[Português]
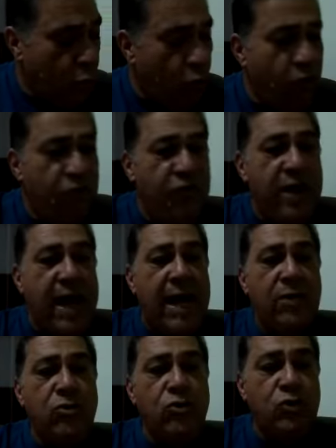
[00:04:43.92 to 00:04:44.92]

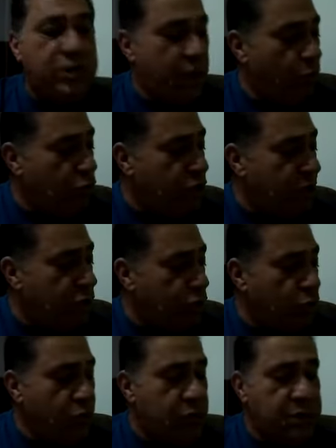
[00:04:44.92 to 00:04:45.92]
confiados no Senhor
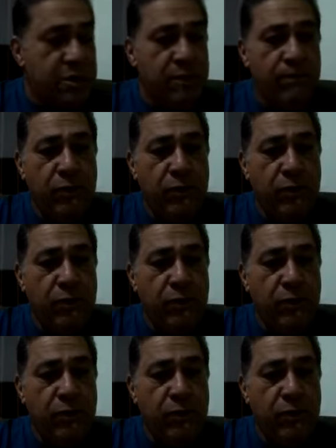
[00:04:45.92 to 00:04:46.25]
Jesus,